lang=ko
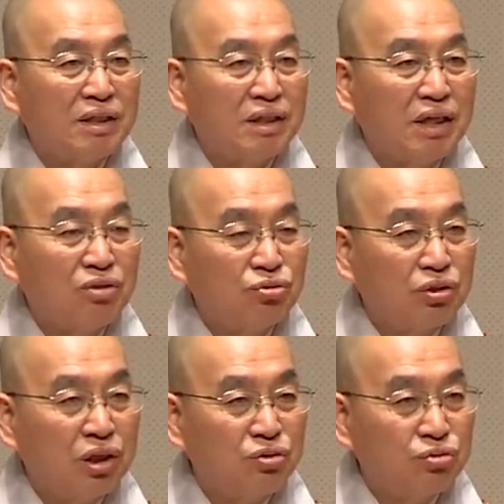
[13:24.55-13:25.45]
아. 해줄
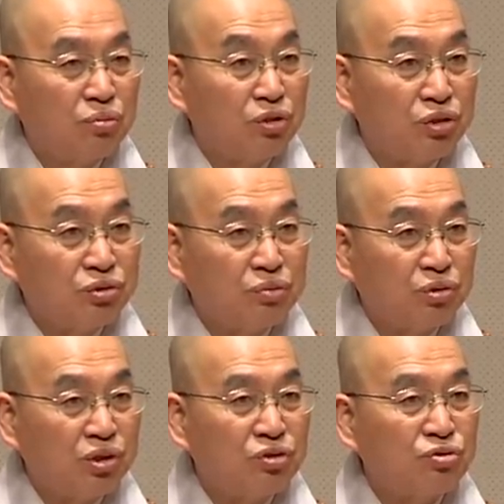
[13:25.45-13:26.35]
건 해주고 못 해줄 건
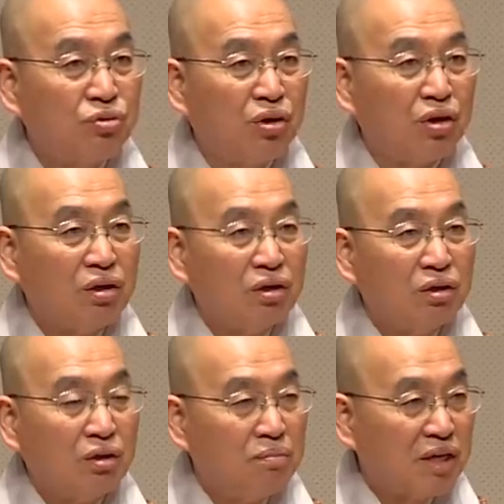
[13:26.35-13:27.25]
못 해주고
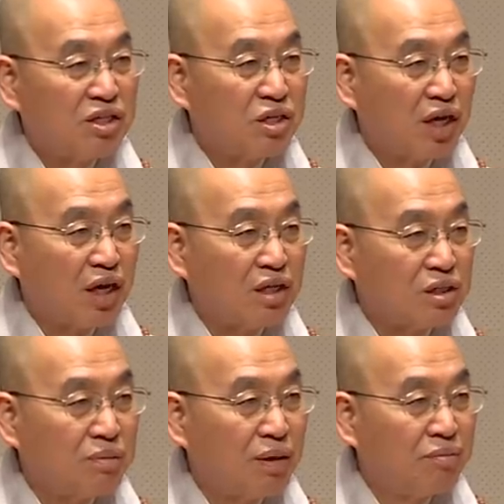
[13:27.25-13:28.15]
엄마 인생에
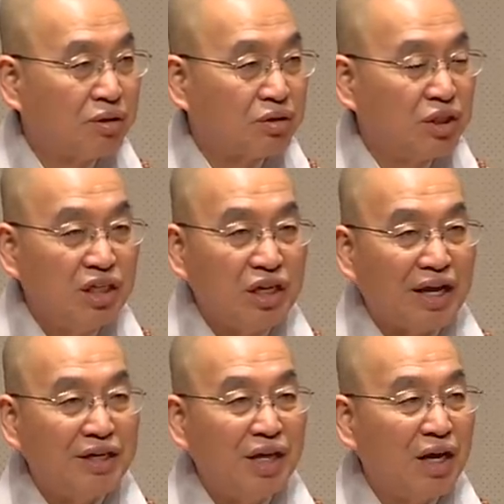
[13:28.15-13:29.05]
간섭하면 네 일이
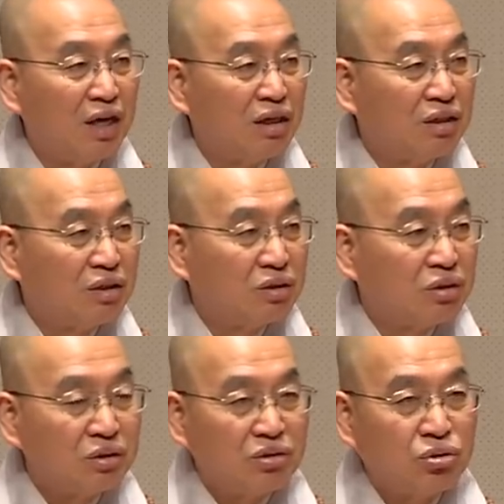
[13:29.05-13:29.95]
아니야.
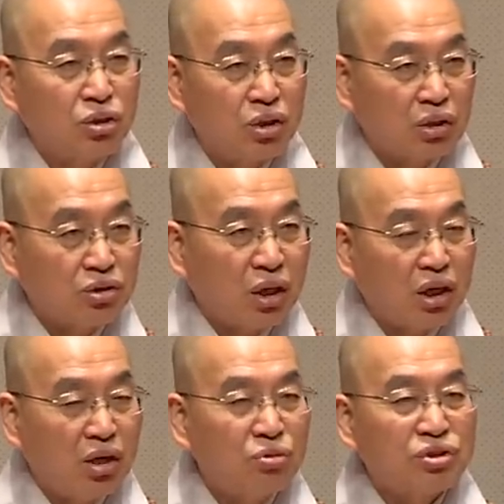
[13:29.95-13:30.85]
이렇게
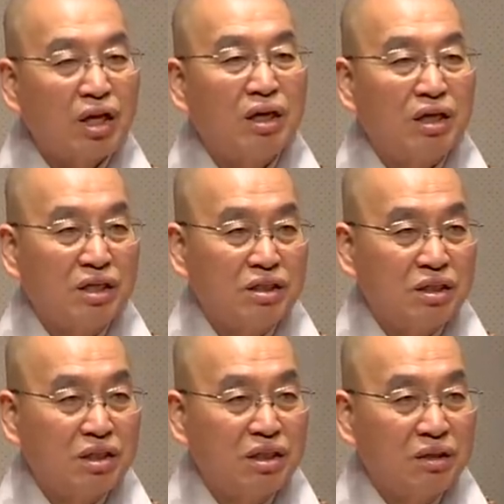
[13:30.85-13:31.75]
딱딱하고
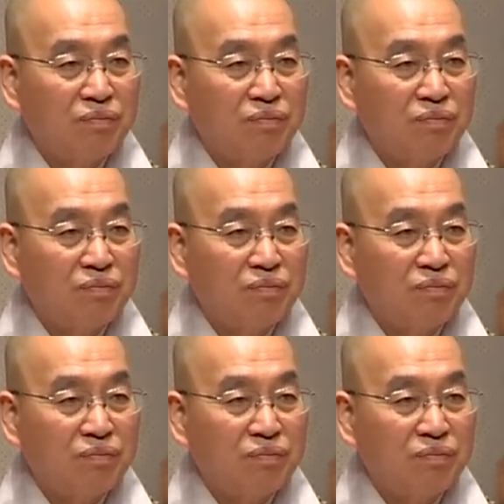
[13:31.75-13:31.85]
살아야지.